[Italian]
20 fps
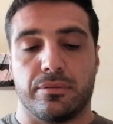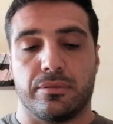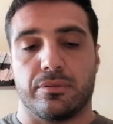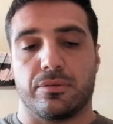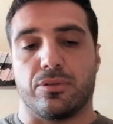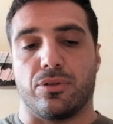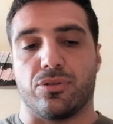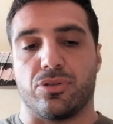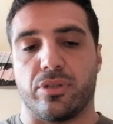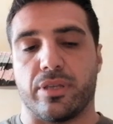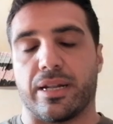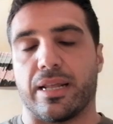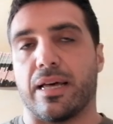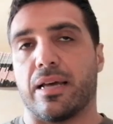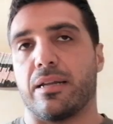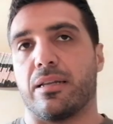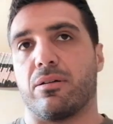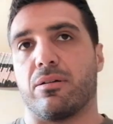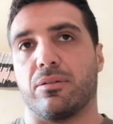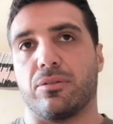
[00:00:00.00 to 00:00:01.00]

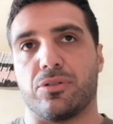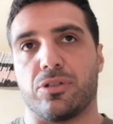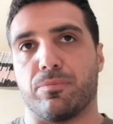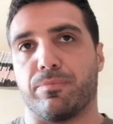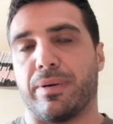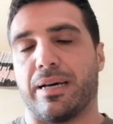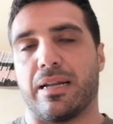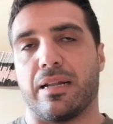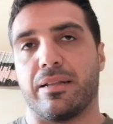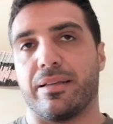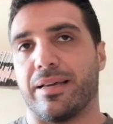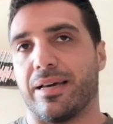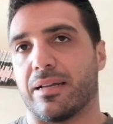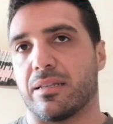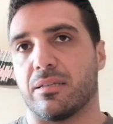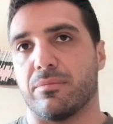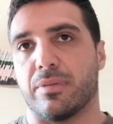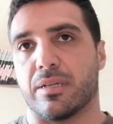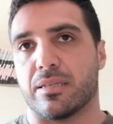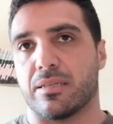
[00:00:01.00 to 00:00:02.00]
considerarli quando si parla di
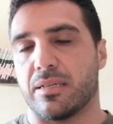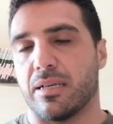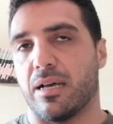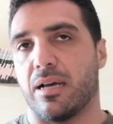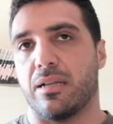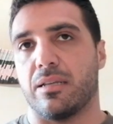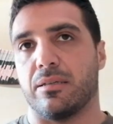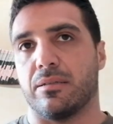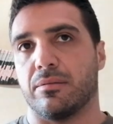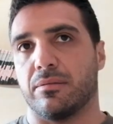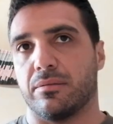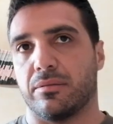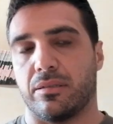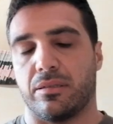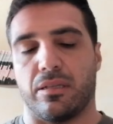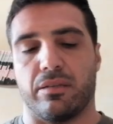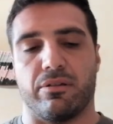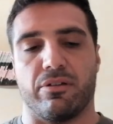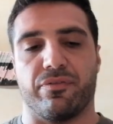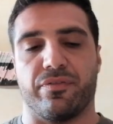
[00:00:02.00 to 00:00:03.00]
arti marziali, se si
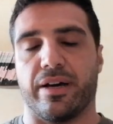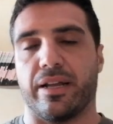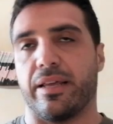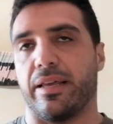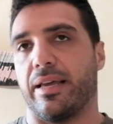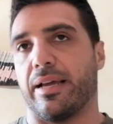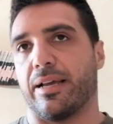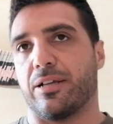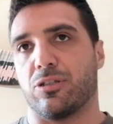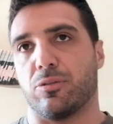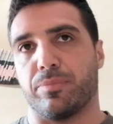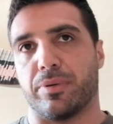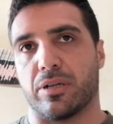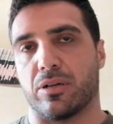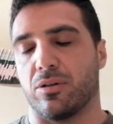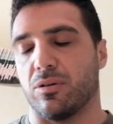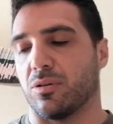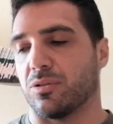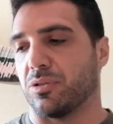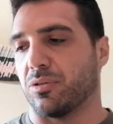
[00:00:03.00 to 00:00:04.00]
deve fare anche questo
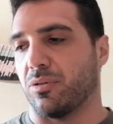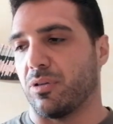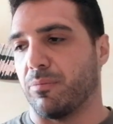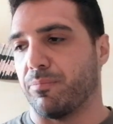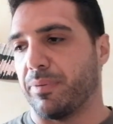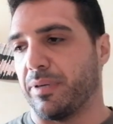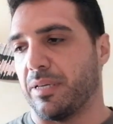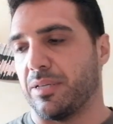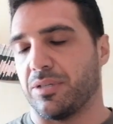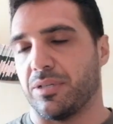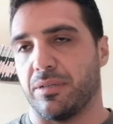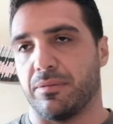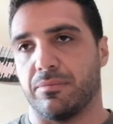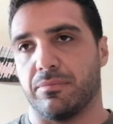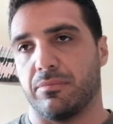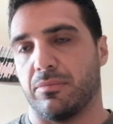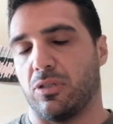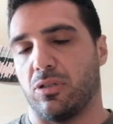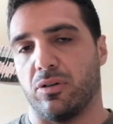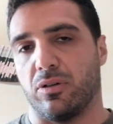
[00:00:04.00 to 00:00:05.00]
percorso con i pesi,
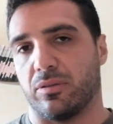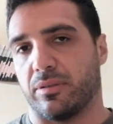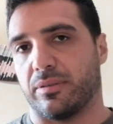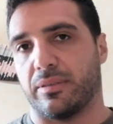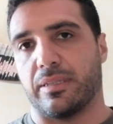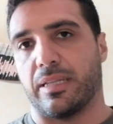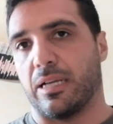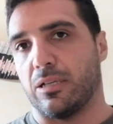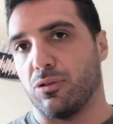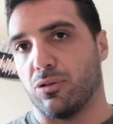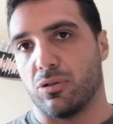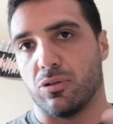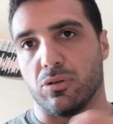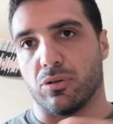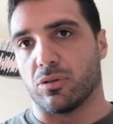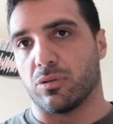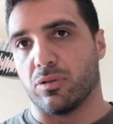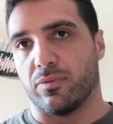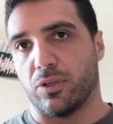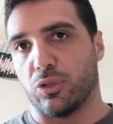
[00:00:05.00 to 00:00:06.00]
io taglio
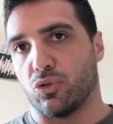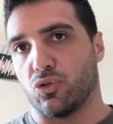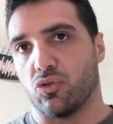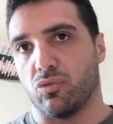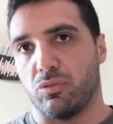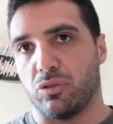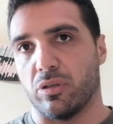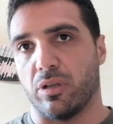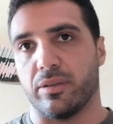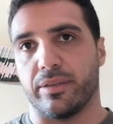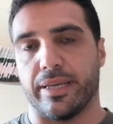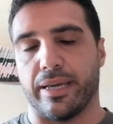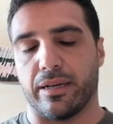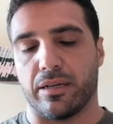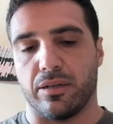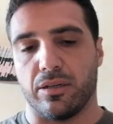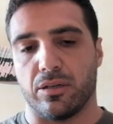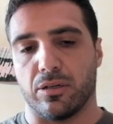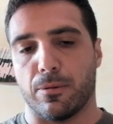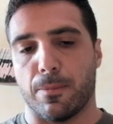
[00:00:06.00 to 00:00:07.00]
corto, vado subito al
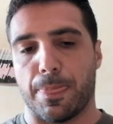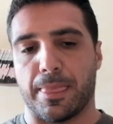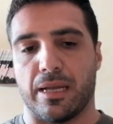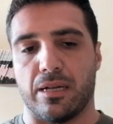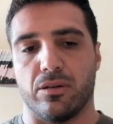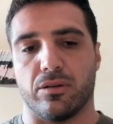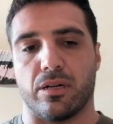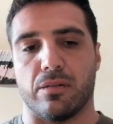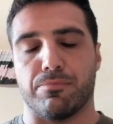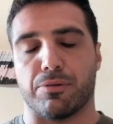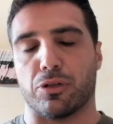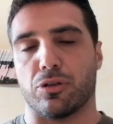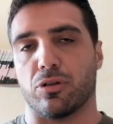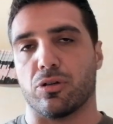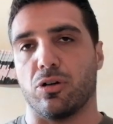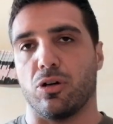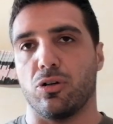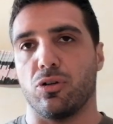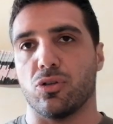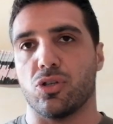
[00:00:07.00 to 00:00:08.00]
tecnico. Allora, il
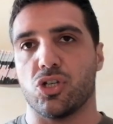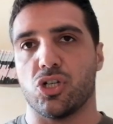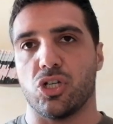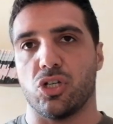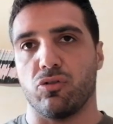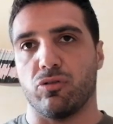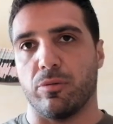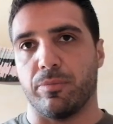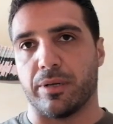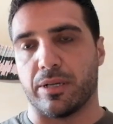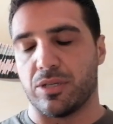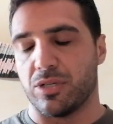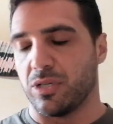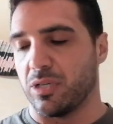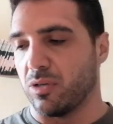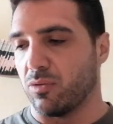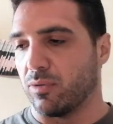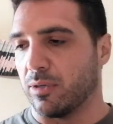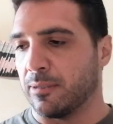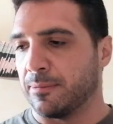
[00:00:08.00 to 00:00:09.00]
protocollo
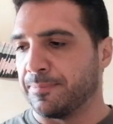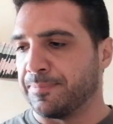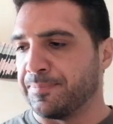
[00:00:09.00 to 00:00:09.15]
5x5,